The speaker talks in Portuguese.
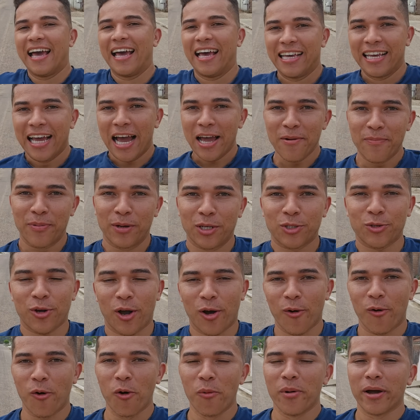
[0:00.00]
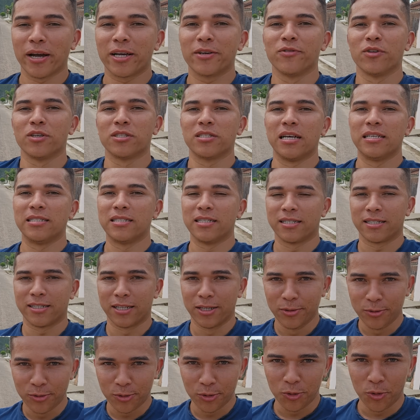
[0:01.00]
E aí pessoal, como é que vocês
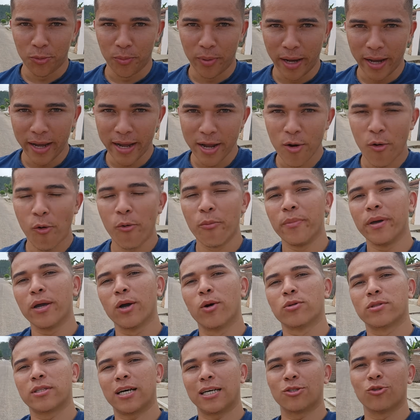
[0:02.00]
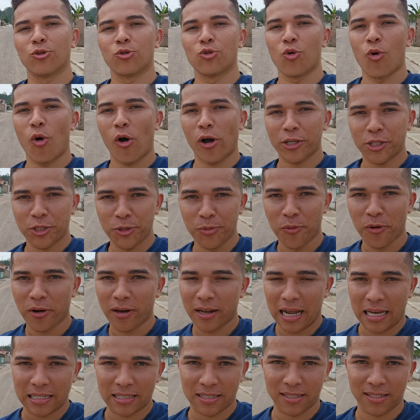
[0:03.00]
estão? Tudo bem? Comigo tá tudo ótimo,
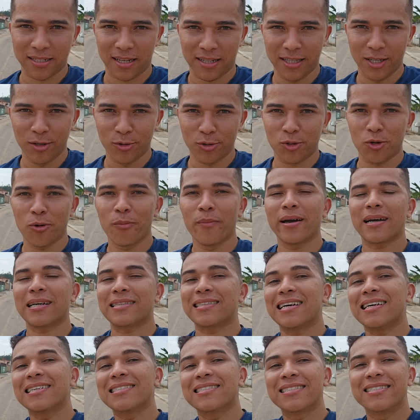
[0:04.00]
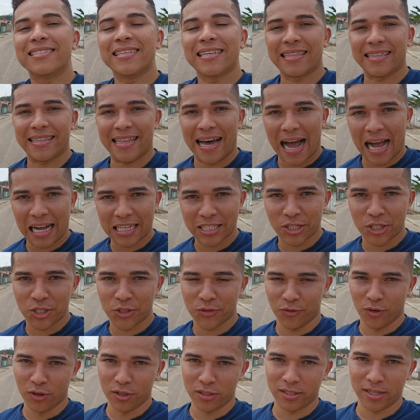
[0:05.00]
graças a Deus. Como é que tá a ansiedade de
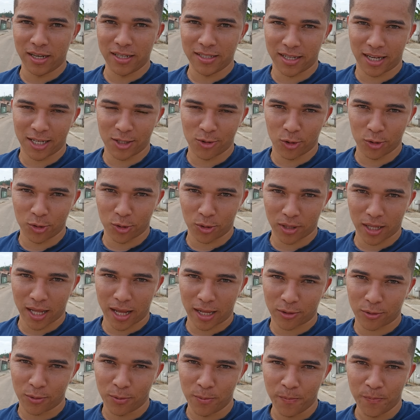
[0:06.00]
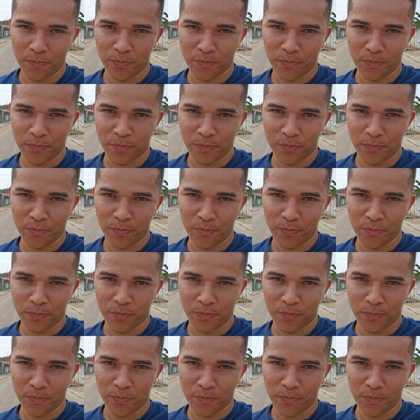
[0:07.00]
vocês aí do outro lado?